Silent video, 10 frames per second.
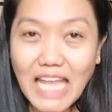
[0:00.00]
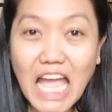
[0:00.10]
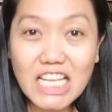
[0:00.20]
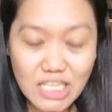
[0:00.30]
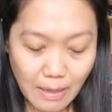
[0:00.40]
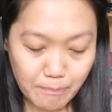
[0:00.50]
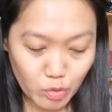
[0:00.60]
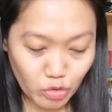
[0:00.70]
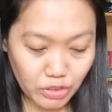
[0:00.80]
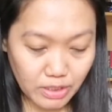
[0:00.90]
Ang sarap
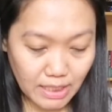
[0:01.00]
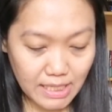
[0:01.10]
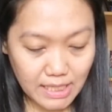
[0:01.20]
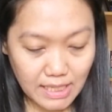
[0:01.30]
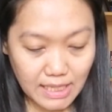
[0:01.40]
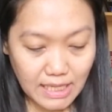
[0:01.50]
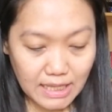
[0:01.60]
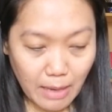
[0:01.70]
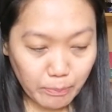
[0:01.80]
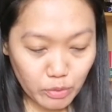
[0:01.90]
nun.
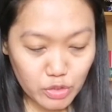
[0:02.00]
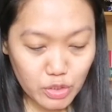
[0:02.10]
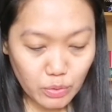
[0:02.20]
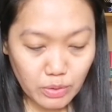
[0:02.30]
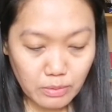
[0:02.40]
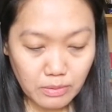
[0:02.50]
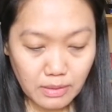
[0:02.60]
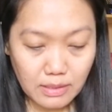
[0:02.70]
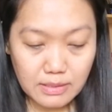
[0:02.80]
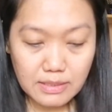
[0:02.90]
Tapos yung
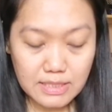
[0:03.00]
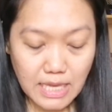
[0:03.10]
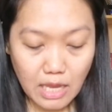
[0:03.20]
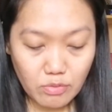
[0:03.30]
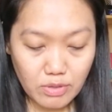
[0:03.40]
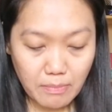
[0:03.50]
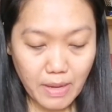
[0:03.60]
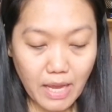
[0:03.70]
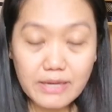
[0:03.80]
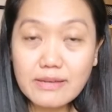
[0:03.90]
si ano
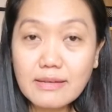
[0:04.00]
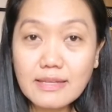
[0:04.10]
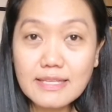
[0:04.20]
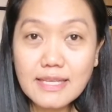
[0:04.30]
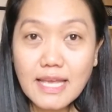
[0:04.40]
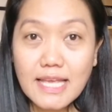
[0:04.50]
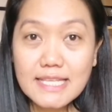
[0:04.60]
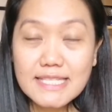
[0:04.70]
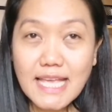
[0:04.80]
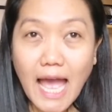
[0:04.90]
naman,
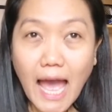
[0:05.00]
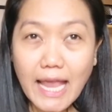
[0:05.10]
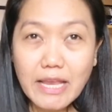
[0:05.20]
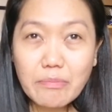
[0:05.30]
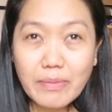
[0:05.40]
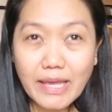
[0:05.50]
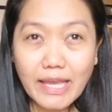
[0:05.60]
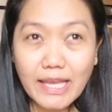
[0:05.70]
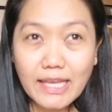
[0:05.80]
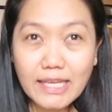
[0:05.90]
si
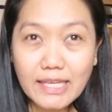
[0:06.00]
Jaime.